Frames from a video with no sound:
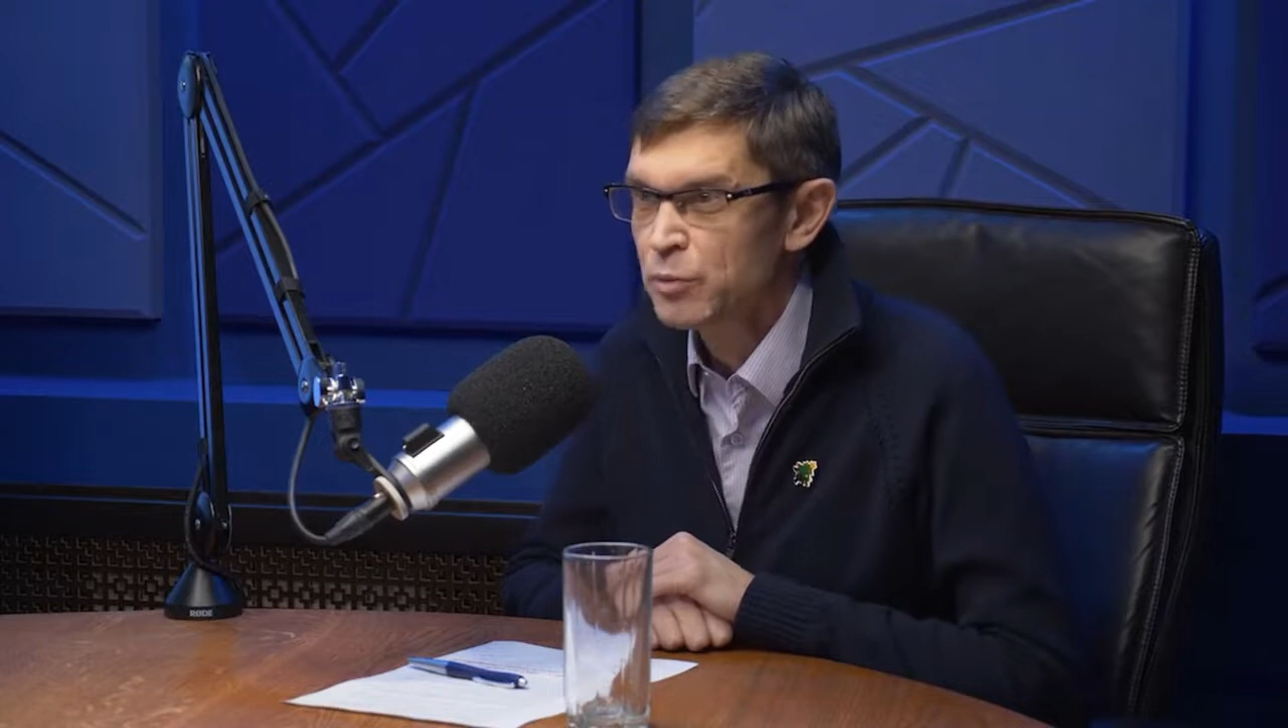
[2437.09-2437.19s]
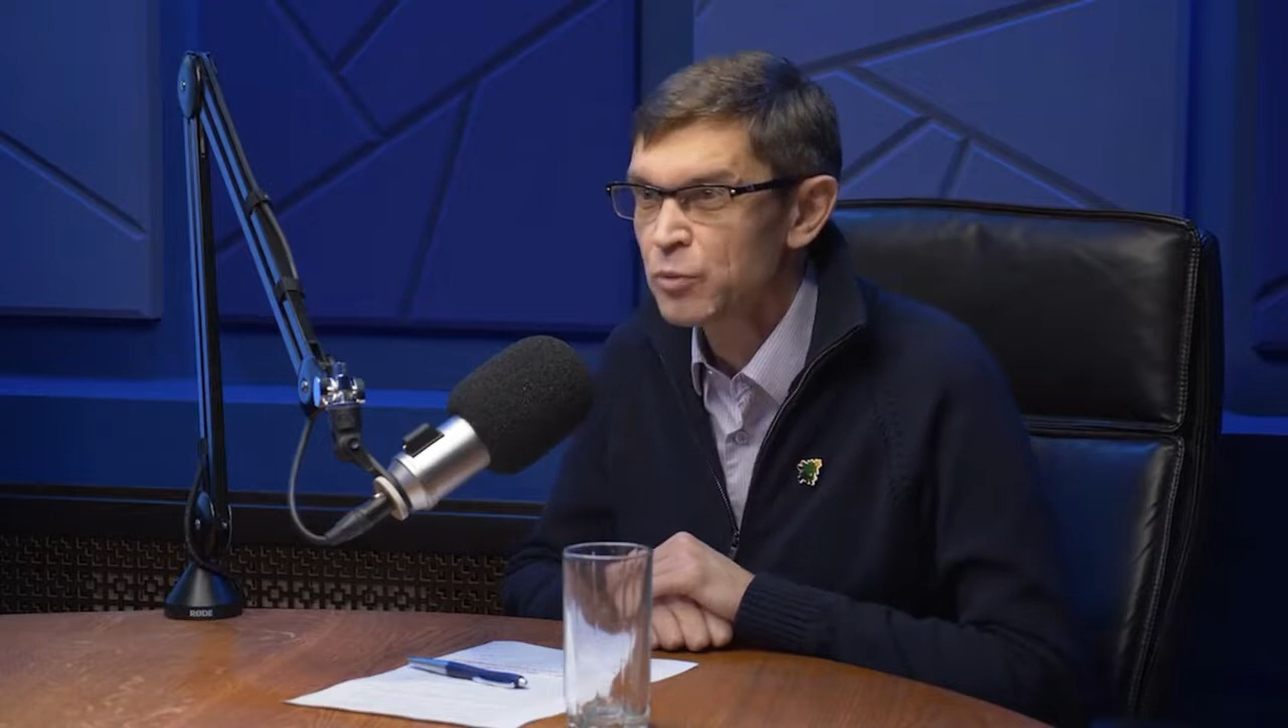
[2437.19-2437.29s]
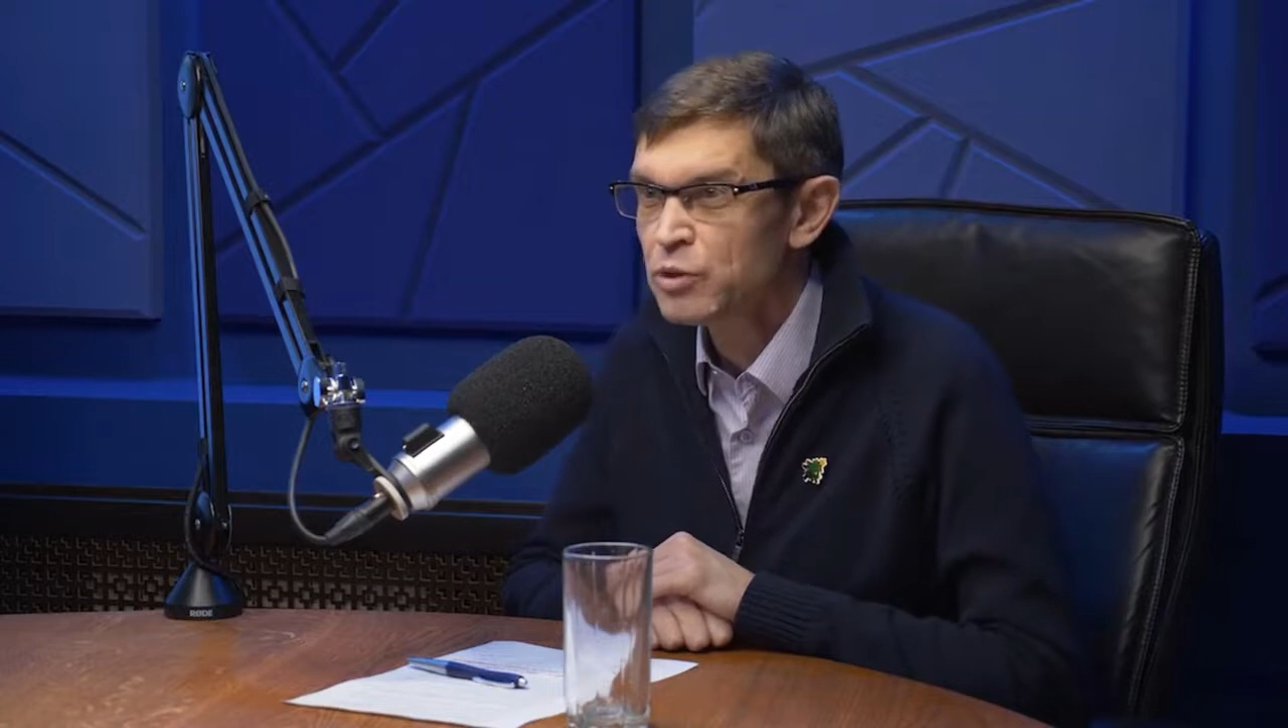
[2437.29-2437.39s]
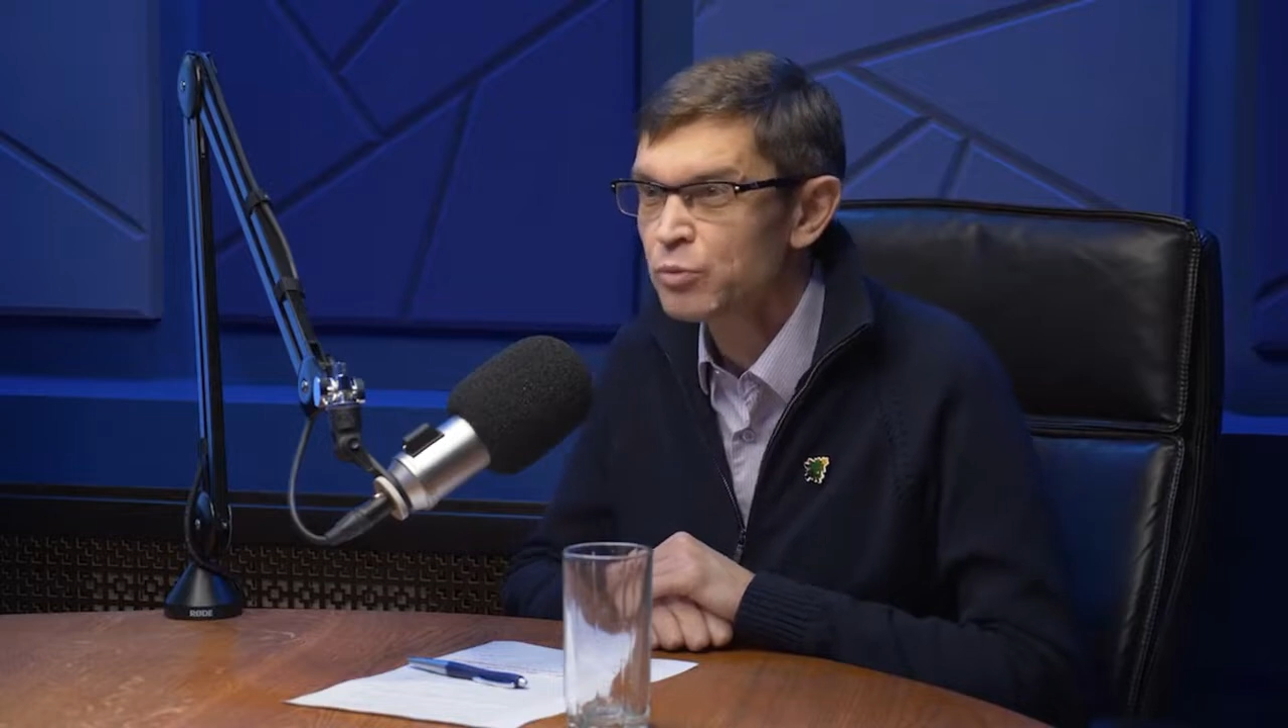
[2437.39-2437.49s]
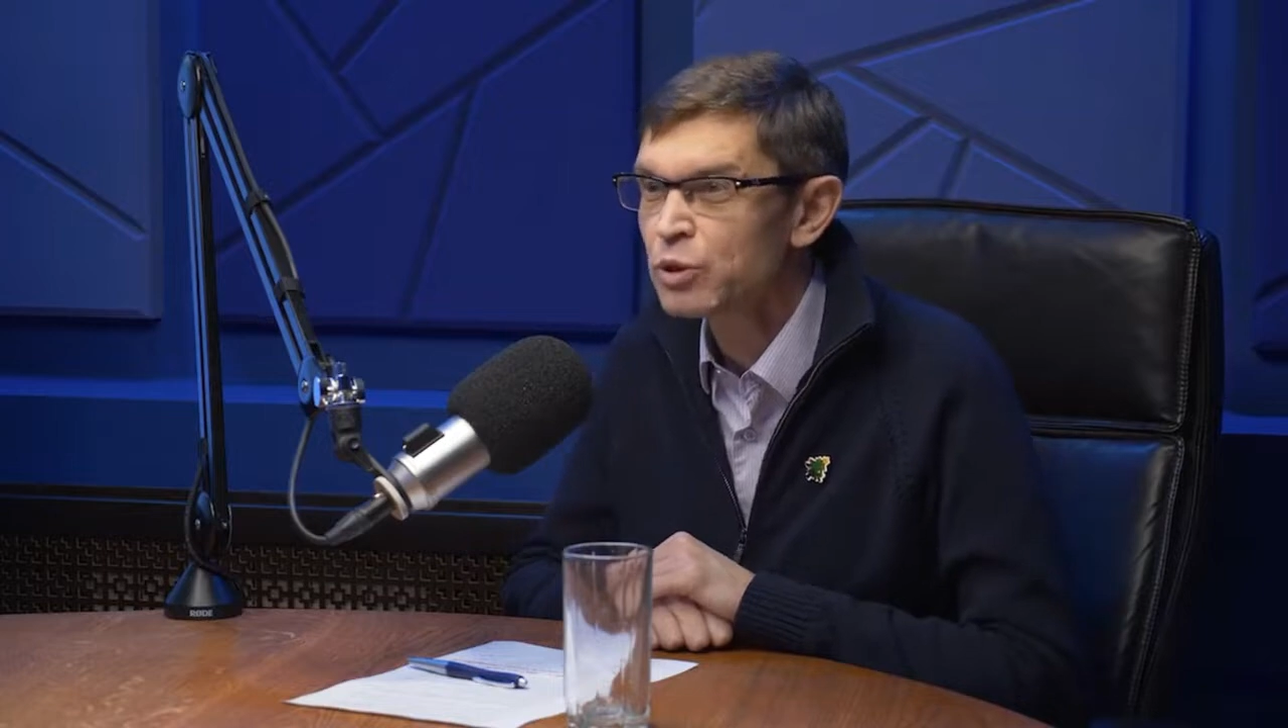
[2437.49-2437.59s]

с помощью